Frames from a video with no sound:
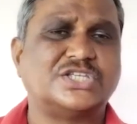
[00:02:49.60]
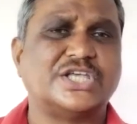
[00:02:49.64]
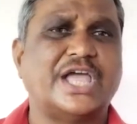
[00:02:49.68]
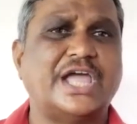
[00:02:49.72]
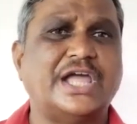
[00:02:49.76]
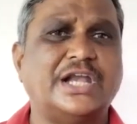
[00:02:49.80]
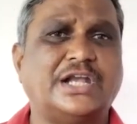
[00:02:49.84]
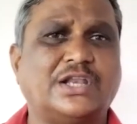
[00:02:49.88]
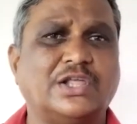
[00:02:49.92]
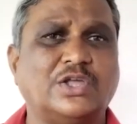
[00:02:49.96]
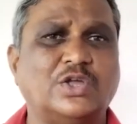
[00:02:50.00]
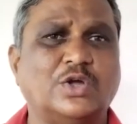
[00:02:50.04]

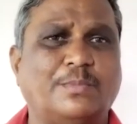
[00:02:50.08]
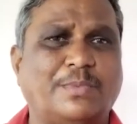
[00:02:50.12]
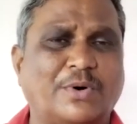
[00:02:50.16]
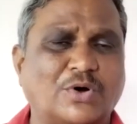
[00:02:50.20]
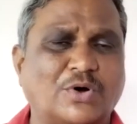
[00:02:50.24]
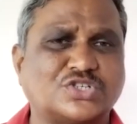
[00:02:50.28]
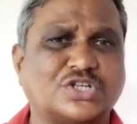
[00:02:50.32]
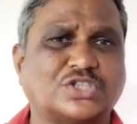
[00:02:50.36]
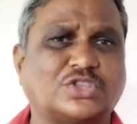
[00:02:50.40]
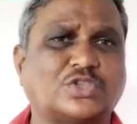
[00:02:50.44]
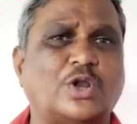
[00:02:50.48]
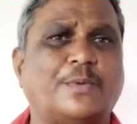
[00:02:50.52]
సిఐటియు
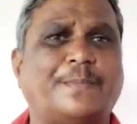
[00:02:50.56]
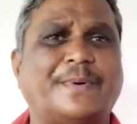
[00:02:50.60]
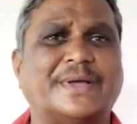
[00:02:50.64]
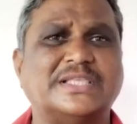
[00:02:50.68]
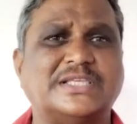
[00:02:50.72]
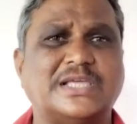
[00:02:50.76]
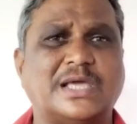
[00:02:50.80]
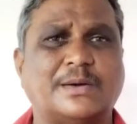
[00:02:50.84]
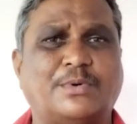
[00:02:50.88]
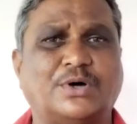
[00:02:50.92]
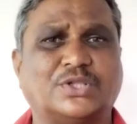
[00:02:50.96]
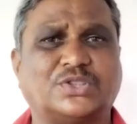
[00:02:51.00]
భవిష్యత్తులో
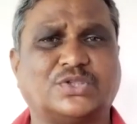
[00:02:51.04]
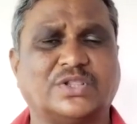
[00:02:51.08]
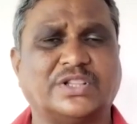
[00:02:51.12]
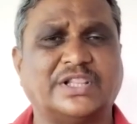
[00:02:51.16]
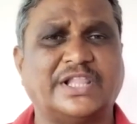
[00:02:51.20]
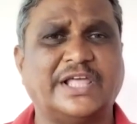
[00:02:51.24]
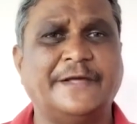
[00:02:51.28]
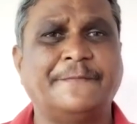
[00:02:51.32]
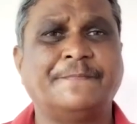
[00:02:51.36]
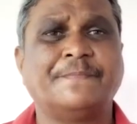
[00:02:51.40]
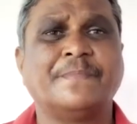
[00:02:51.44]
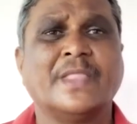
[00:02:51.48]

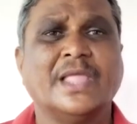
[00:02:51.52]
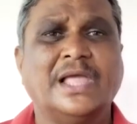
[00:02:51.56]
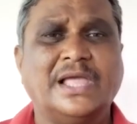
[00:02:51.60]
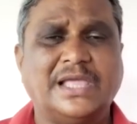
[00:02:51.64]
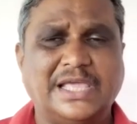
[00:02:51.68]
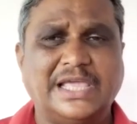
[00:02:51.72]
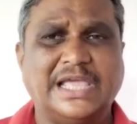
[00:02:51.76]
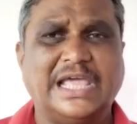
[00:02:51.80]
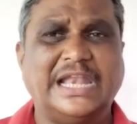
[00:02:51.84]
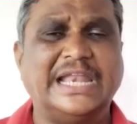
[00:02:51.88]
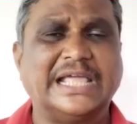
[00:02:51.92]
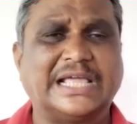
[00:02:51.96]
పనిచేయబోతుంది
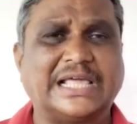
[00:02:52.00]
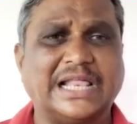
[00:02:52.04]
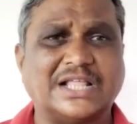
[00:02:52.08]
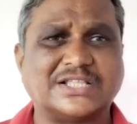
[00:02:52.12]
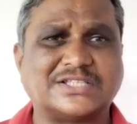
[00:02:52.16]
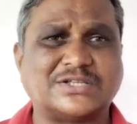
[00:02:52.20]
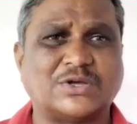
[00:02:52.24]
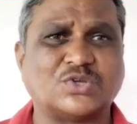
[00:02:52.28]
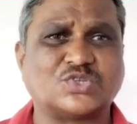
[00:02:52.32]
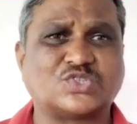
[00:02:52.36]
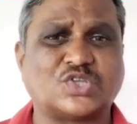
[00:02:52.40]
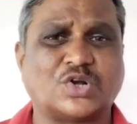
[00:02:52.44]
ఈ ఎన్నికల
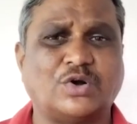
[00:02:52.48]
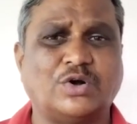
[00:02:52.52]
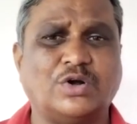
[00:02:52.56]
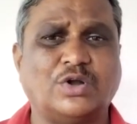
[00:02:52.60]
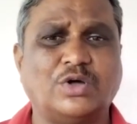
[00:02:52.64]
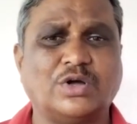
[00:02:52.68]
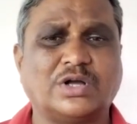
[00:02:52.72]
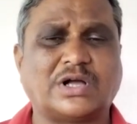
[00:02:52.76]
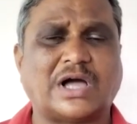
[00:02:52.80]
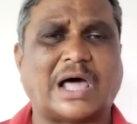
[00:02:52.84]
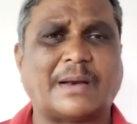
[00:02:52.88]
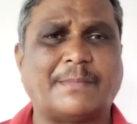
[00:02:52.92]

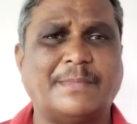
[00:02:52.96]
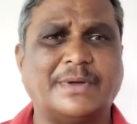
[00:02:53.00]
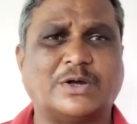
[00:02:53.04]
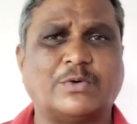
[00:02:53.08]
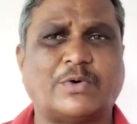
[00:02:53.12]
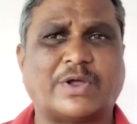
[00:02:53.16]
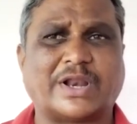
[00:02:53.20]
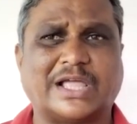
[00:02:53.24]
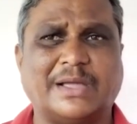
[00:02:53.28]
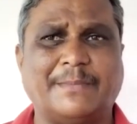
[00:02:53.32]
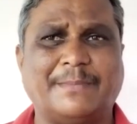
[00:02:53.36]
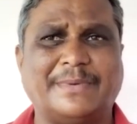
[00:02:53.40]
సంవత్సరంలో
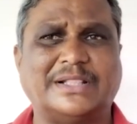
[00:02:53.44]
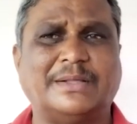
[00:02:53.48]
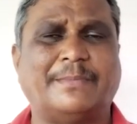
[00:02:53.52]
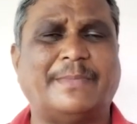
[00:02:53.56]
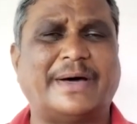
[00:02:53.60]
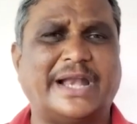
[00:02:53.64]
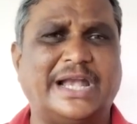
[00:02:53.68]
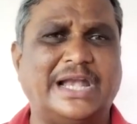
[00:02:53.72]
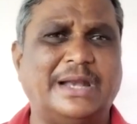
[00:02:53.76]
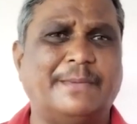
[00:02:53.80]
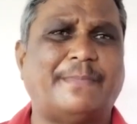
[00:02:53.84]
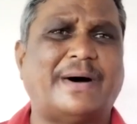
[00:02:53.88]
కార్మిక వర్గం మీద
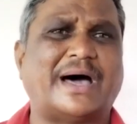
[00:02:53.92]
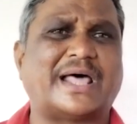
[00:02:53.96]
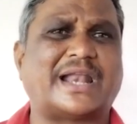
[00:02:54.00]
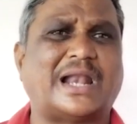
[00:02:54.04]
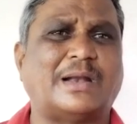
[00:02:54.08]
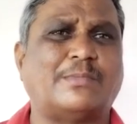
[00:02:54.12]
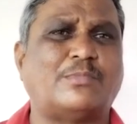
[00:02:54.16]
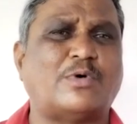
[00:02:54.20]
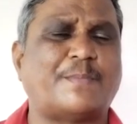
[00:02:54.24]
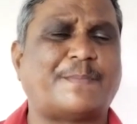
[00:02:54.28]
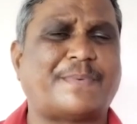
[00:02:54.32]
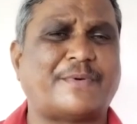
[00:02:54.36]
మరిన్ని
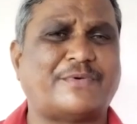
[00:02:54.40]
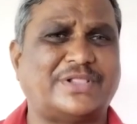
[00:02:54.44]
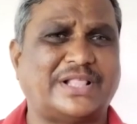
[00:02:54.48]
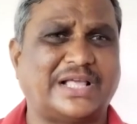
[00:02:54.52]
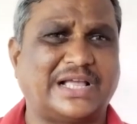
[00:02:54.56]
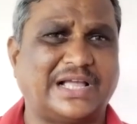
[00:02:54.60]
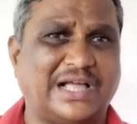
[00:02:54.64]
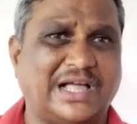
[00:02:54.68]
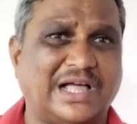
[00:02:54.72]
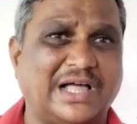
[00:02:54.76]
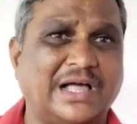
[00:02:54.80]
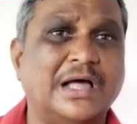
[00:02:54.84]
భారాలు మొక్క
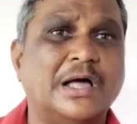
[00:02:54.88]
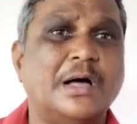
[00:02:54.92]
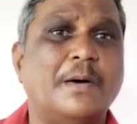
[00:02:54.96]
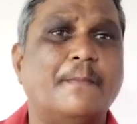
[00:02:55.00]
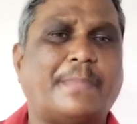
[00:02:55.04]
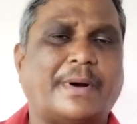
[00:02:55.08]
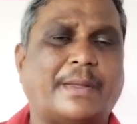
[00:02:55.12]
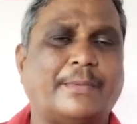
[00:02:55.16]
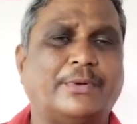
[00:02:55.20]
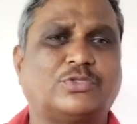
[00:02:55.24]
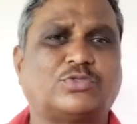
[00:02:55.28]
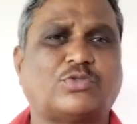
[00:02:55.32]
విధంగా
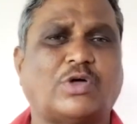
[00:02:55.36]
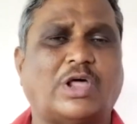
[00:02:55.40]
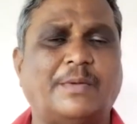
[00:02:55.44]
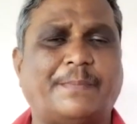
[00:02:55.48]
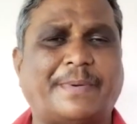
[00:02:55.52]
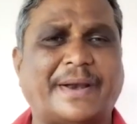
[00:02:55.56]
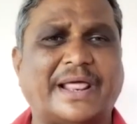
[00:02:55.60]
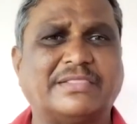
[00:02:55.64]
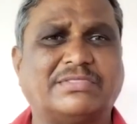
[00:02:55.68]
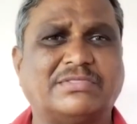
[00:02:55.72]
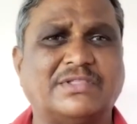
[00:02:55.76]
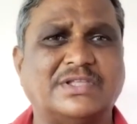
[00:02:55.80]

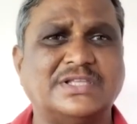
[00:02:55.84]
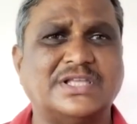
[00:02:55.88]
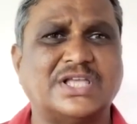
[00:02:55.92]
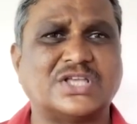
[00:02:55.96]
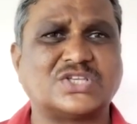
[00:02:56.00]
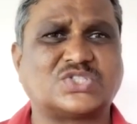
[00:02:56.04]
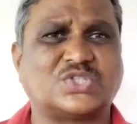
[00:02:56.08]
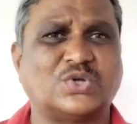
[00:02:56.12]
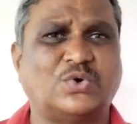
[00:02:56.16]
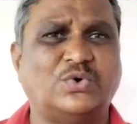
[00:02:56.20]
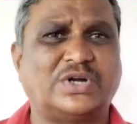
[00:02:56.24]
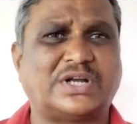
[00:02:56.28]
ప్రభుత్వాలు ప్రయత్నం
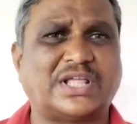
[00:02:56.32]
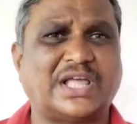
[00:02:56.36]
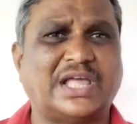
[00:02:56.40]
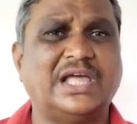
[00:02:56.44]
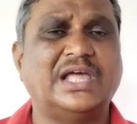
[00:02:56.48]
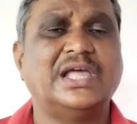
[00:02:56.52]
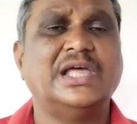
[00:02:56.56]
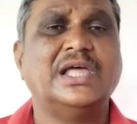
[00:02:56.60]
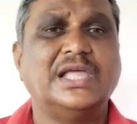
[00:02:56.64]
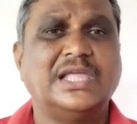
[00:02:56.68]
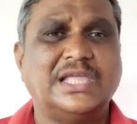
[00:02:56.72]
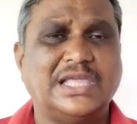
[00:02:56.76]
చేస్తుంటే
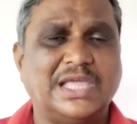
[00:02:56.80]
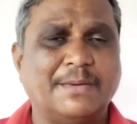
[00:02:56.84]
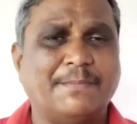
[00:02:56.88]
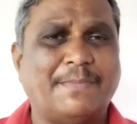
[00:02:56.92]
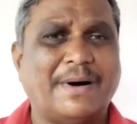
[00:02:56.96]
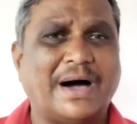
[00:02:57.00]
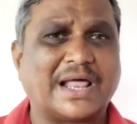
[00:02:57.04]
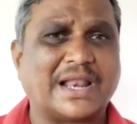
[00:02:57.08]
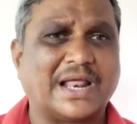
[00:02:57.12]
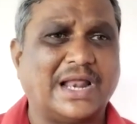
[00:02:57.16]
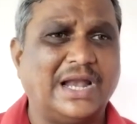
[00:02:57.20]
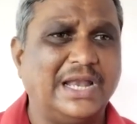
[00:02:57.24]
ఈ
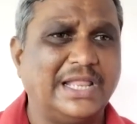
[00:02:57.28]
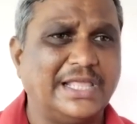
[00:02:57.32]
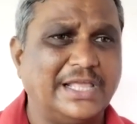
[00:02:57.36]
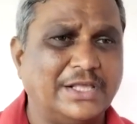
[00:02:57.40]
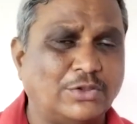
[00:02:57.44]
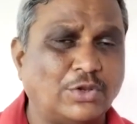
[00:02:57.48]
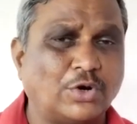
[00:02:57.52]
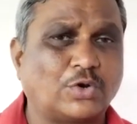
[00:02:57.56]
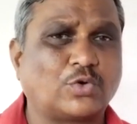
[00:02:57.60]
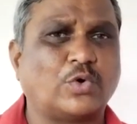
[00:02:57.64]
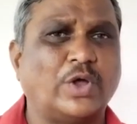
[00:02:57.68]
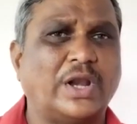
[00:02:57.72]
భారాలను
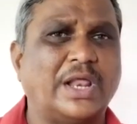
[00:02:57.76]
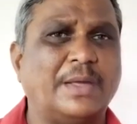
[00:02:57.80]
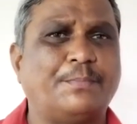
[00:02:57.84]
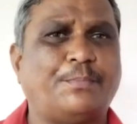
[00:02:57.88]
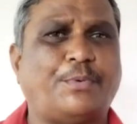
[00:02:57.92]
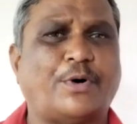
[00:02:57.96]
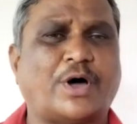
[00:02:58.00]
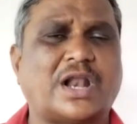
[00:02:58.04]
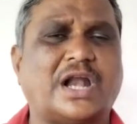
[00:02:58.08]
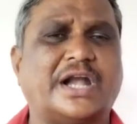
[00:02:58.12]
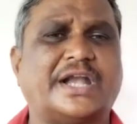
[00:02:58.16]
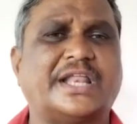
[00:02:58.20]
ఎదుర్కొని
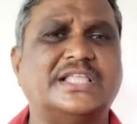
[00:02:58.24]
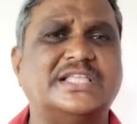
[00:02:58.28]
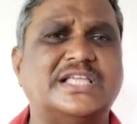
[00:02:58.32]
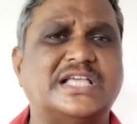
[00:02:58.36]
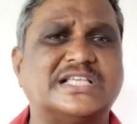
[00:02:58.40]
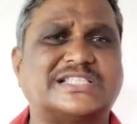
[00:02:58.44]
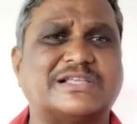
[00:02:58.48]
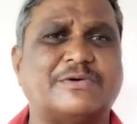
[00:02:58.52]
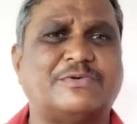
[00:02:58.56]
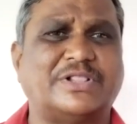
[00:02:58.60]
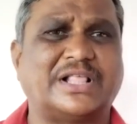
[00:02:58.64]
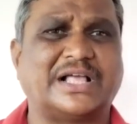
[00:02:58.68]
పోరాటం
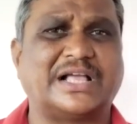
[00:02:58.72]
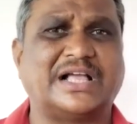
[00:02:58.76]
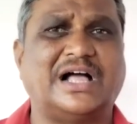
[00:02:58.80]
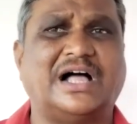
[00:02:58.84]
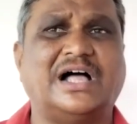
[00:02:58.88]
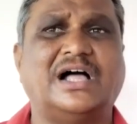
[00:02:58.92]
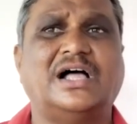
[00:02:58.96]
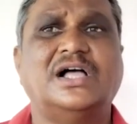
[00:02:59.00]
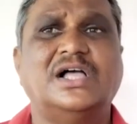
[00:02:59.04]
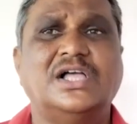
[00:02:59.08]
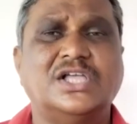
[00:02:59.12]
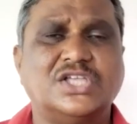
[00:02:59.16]
చేసే
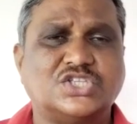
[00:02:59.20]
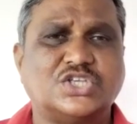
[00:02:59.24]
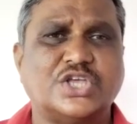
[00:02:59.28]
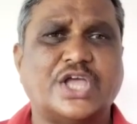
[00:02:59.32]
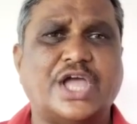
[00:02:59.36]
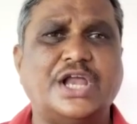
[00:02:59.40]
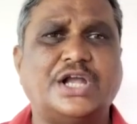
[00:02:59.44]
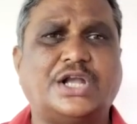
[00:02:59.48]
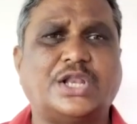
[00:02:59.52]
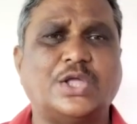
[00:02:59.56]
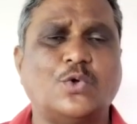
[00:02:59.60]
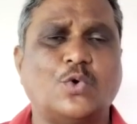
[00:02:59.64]
విధంగా
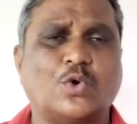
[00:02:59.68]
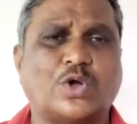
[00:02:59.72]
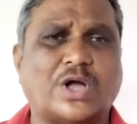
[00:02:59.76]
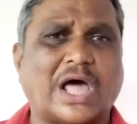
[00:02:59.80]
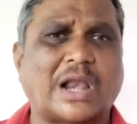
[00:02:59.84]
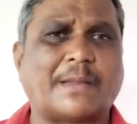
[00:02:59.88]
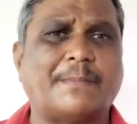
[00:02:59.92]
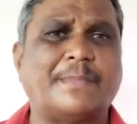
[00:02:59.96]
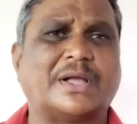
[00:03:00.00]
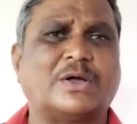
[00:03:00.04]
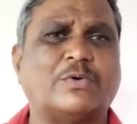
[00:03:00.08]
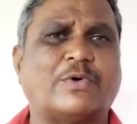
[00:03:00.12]
సిఐటియు
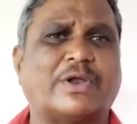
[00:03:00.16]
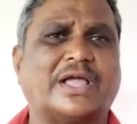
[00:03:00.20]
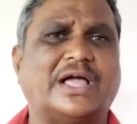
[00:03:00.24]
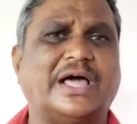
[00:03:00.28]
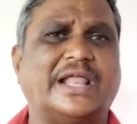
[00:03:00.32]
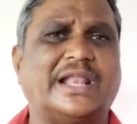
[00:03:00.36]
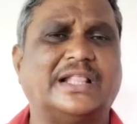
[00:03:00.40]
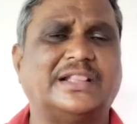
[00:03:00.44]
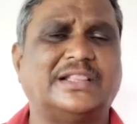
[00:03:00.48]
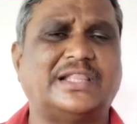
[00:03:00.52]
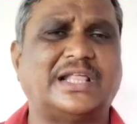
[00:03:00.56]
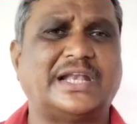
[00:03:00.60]
కార్మిక
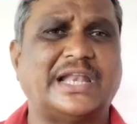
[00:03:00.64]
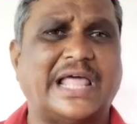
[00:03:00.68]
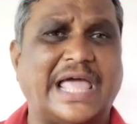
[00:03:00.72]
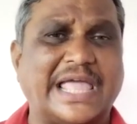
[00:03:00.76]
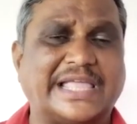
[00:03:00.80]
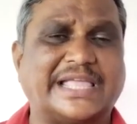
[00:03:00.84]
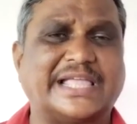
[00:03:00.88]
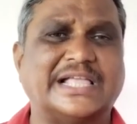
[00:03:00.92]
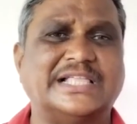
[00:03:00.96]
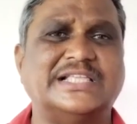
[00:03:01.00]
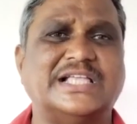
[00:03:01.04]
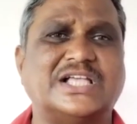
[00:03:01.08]
వర్గాన్ని అందరినీ
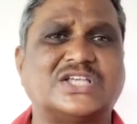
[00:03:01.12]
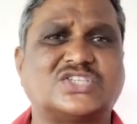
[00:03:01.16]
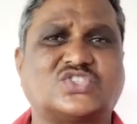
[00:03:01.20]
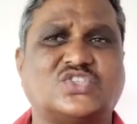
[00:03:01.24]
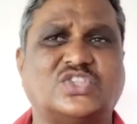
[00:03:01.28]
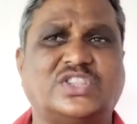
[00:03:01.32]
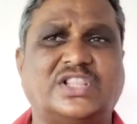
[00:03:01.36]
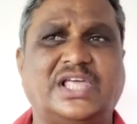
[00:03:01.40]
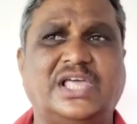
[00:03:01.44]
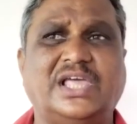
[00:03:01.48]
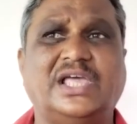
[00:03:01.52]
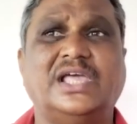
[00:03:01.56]
ఐక్యం
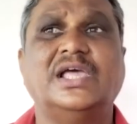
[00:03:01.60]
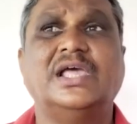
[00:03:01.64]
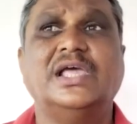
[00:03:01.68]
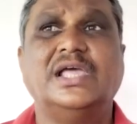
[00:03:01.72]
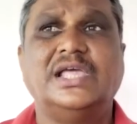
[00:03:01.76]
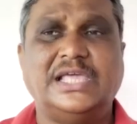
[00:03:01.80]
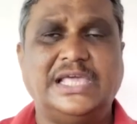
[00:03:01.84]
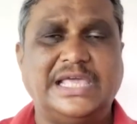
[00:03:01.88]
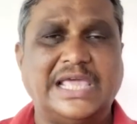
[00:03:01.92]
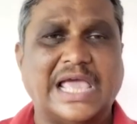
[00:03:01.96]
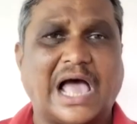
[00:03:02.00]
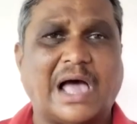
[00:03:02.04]
చేస్తుంది
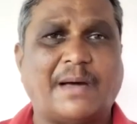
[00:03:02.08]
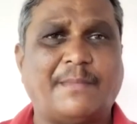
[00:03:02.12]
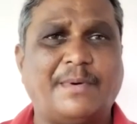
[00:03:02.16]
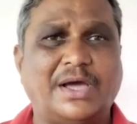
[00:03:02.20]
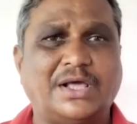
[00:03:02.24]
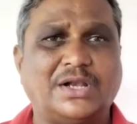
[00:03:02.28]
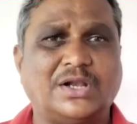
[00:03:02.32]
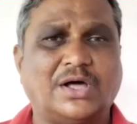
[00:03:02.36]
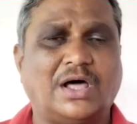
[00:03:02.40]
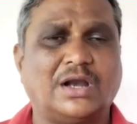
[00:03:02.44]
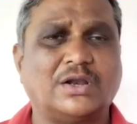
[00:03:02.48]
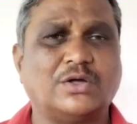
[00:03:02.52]
ఈ
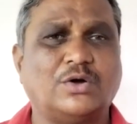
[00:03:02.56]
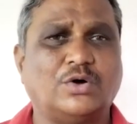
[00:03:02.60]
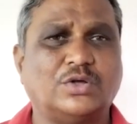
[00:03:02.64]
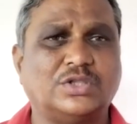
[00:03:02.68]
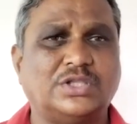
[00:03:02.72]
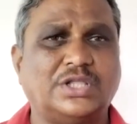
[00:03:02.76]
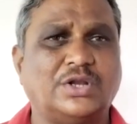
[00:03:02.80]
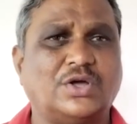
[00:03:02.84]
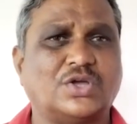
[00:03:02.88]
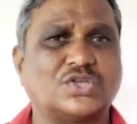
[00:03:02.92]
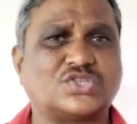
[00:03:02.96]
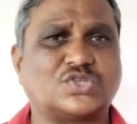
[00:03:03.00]
యాభై నాలుగో
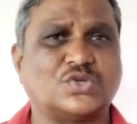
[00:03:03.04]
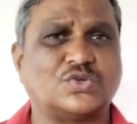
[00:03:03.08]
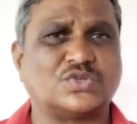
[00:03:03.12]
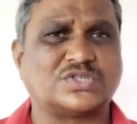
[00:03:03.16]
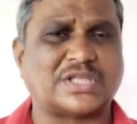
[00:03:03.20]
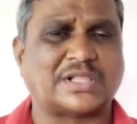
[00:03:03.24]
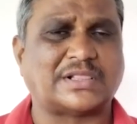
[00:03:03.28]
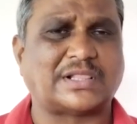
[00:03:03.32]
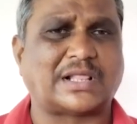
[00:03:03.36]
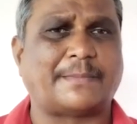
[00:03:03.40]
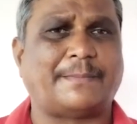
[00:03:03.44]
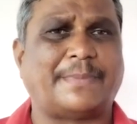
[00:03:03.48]

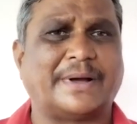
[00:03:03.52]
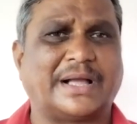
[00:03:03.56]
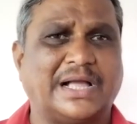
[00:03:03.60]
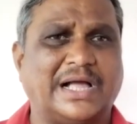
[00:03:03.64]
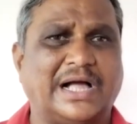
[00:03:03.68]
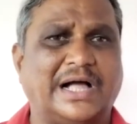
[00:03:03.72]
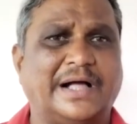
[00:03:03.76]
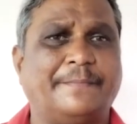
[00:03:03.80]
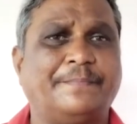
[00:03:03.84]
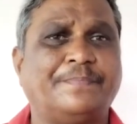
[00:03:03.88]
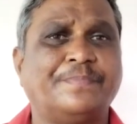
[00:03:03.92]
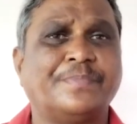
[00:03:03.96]
దినోత్సవం
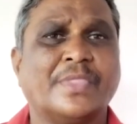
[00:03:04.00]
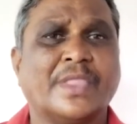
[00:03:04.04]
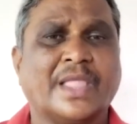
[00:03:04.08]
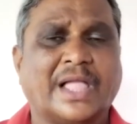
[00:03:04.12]
సందర్భంగా